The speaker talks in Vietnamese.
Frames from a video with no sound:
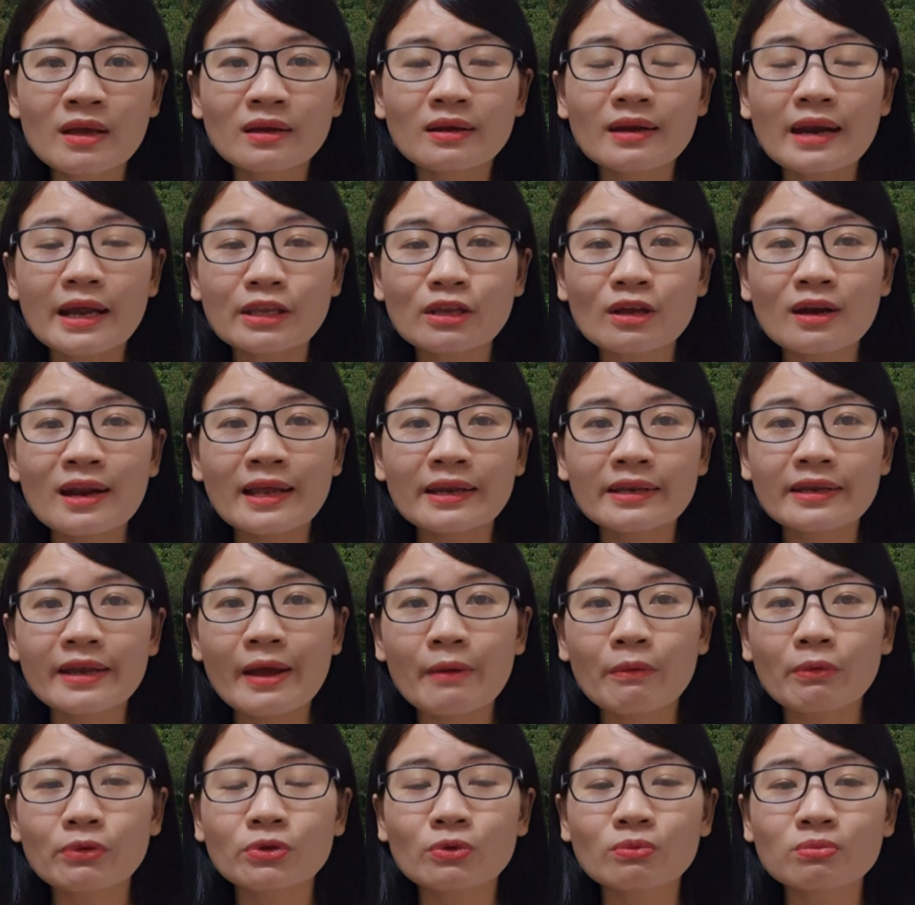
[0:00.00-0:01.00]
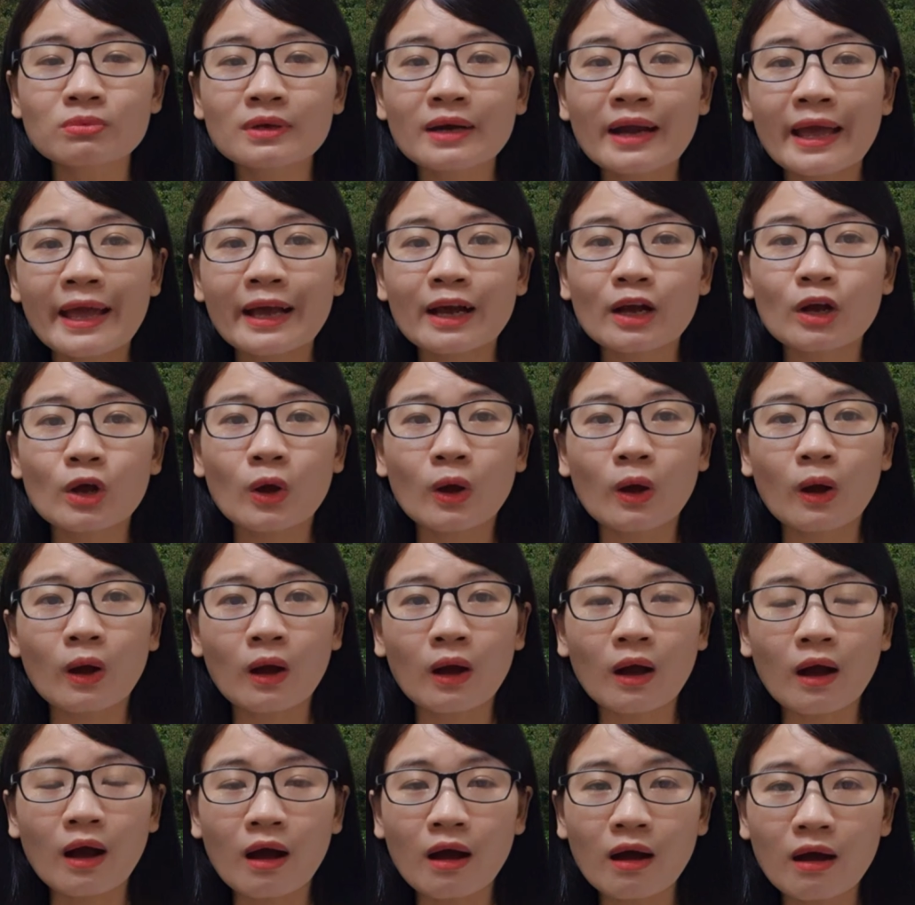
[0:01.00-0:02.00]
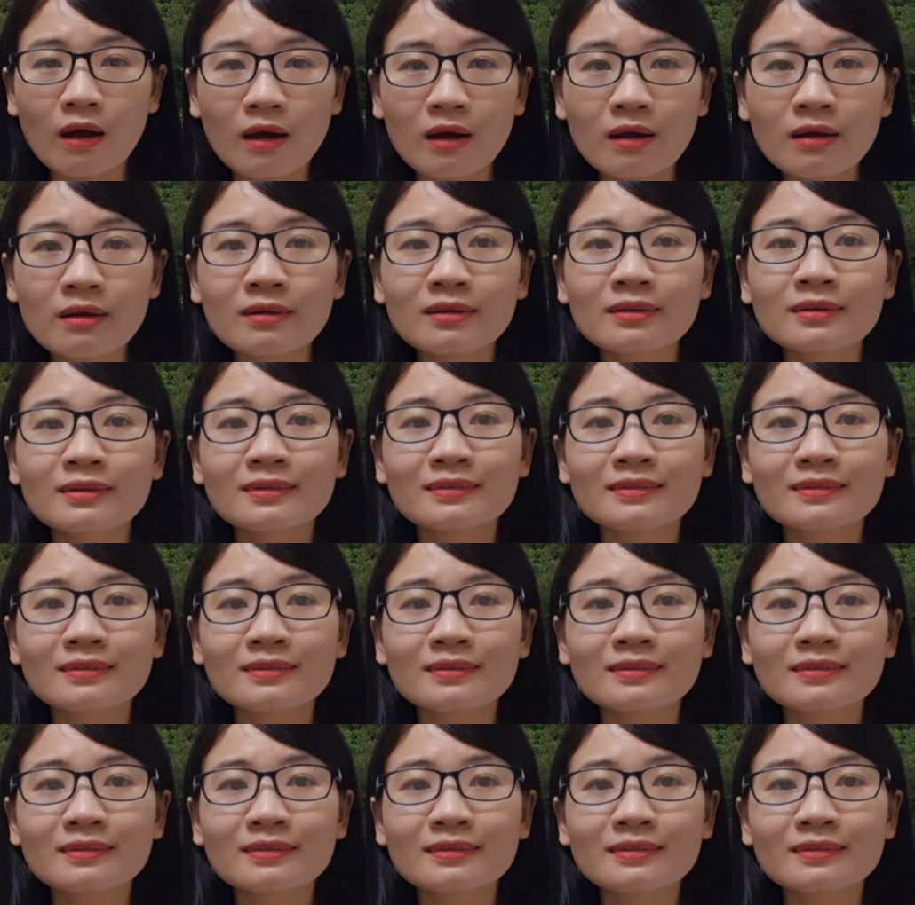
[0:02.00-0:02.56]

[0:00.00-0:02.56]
để cho làn da của chúng ta có